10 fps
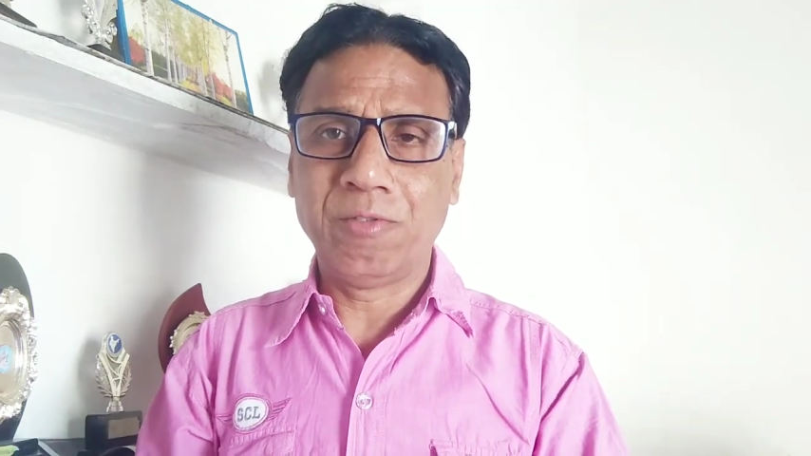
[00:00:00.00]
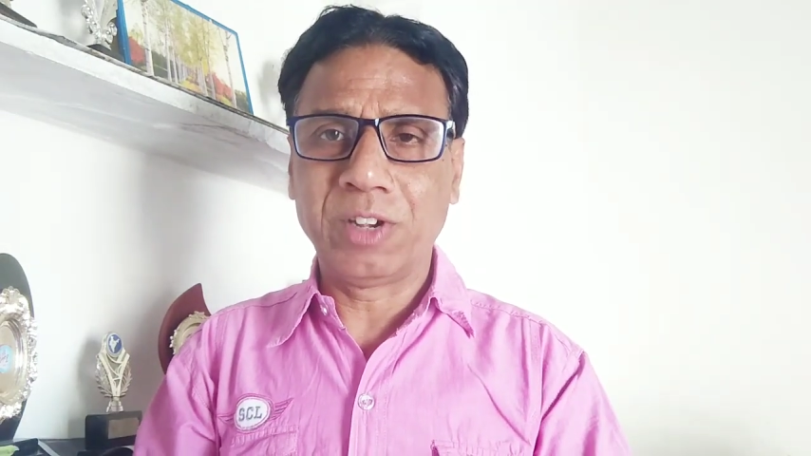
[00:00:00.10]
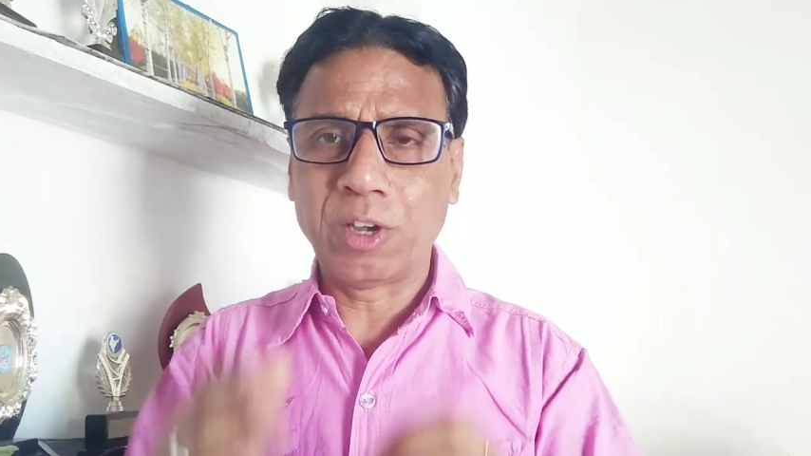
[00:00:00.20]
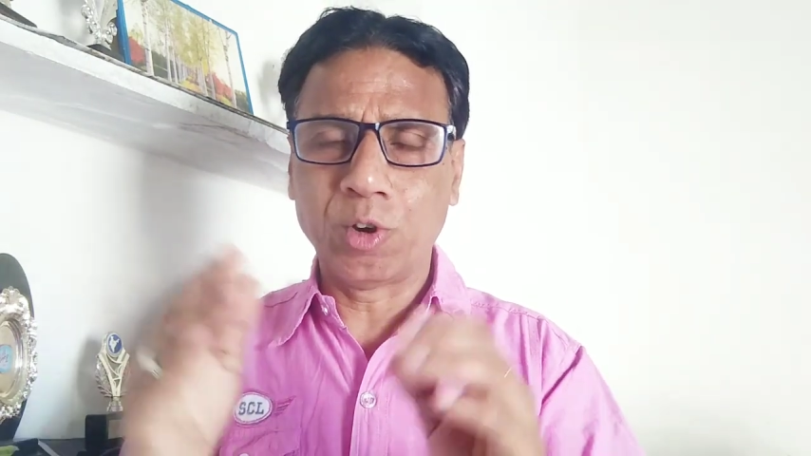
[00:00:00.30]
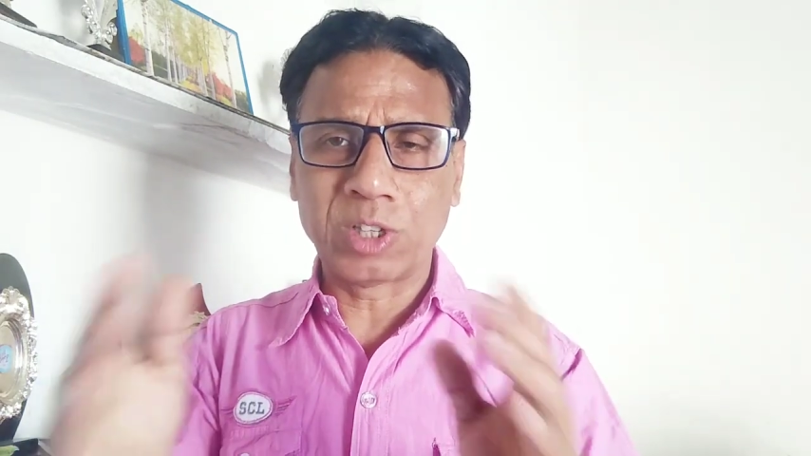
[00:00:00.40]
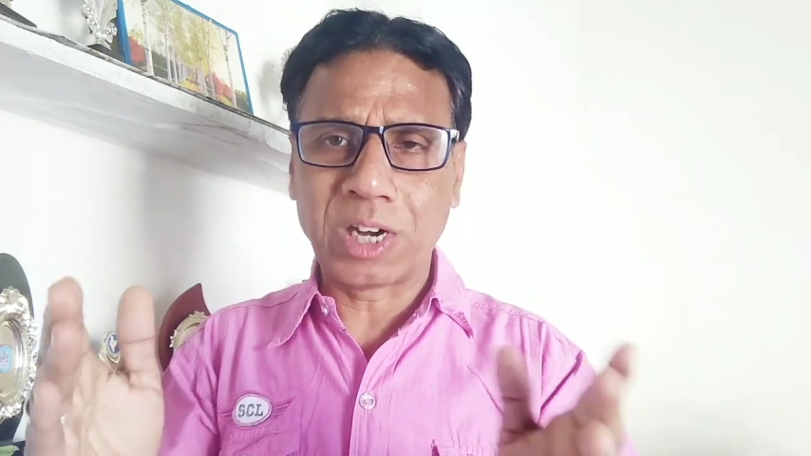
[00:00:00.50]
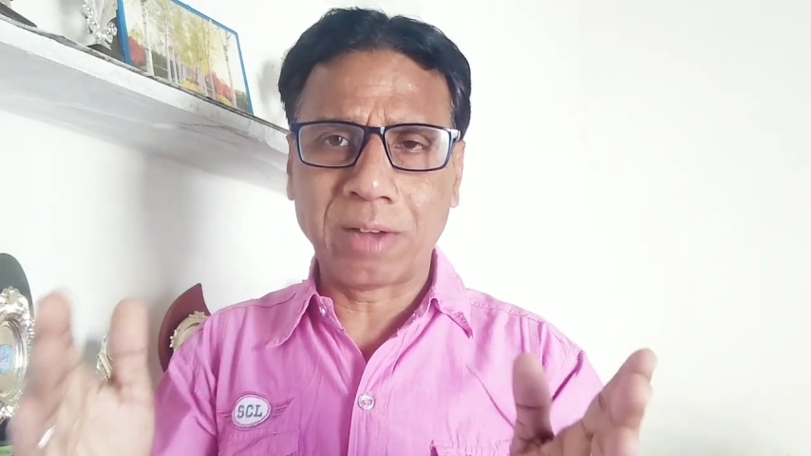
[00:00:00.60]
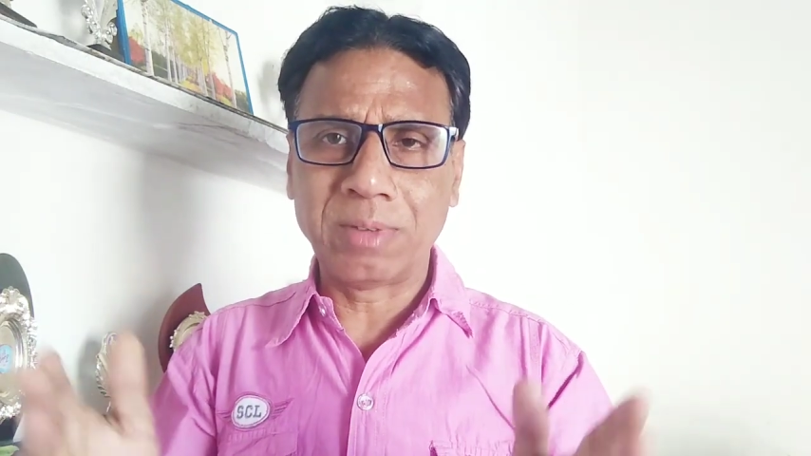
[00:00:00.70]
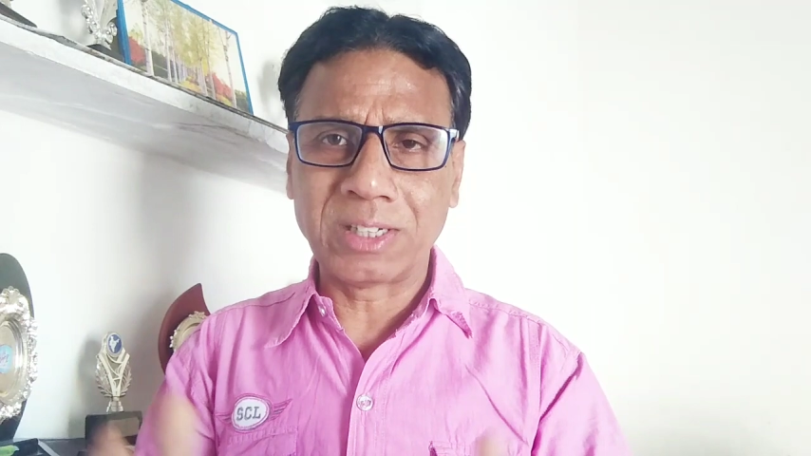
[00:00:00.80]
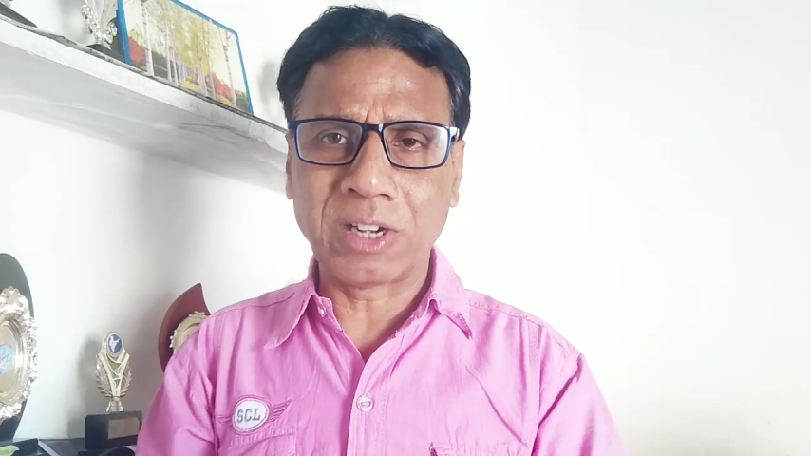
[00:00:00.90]
विक्की कौशल
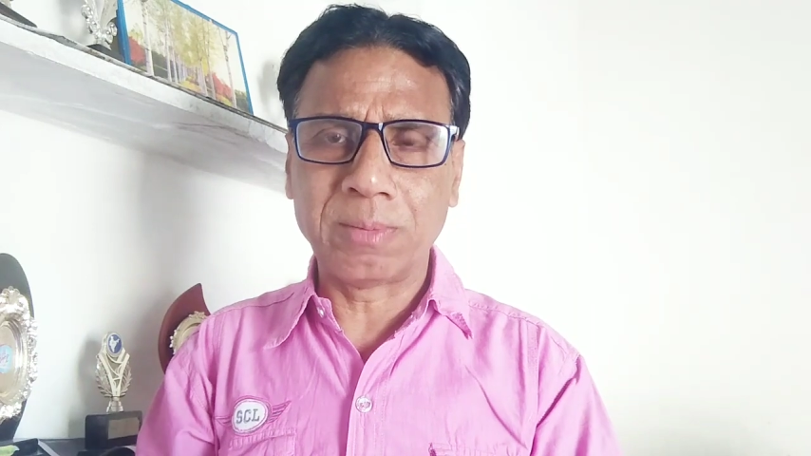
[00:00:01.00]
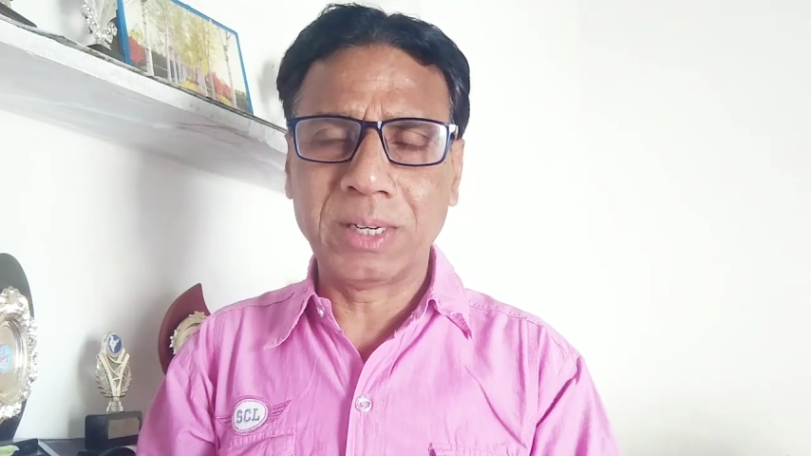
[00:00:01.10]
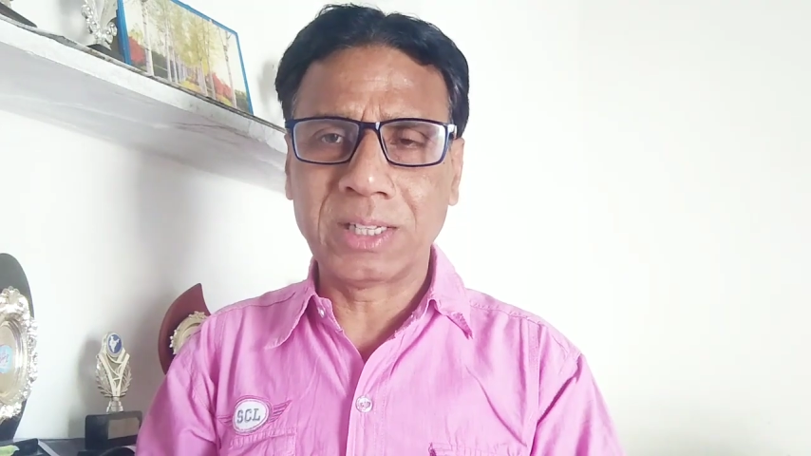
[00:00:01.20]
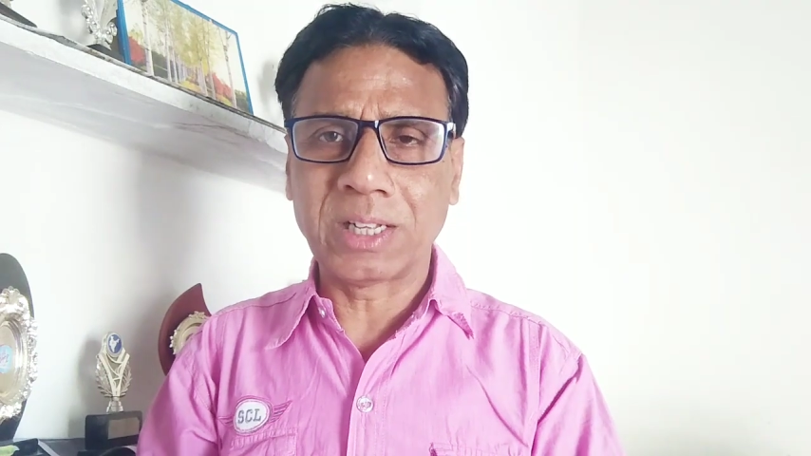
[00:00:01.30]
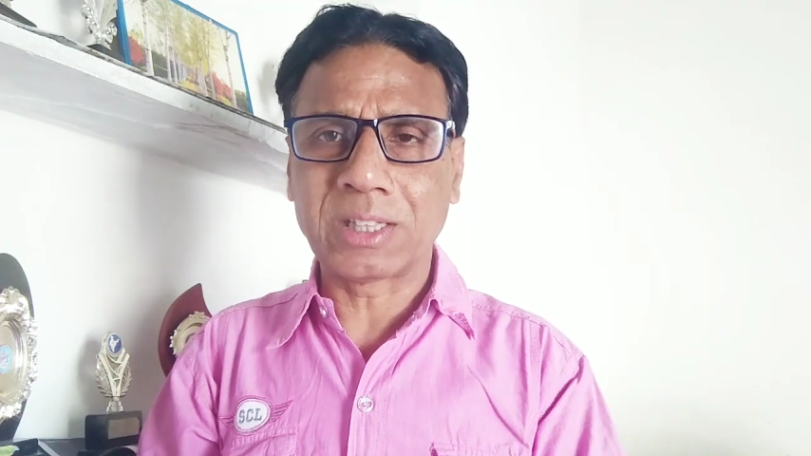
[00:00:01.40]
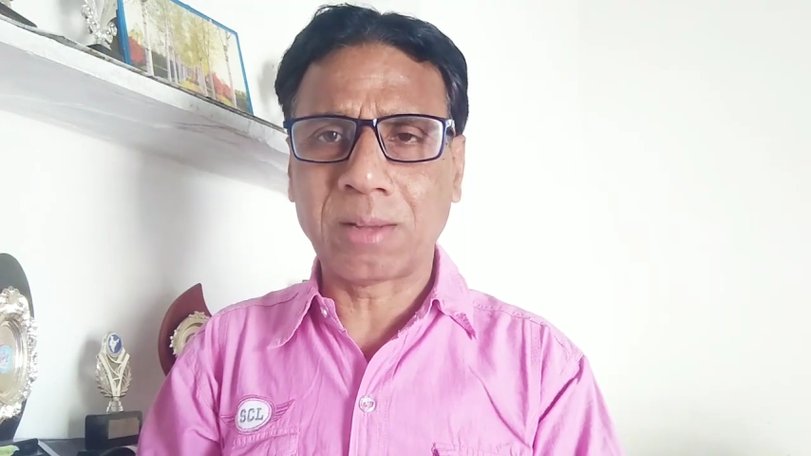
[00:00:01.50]
का भी अच्छा अभिनय था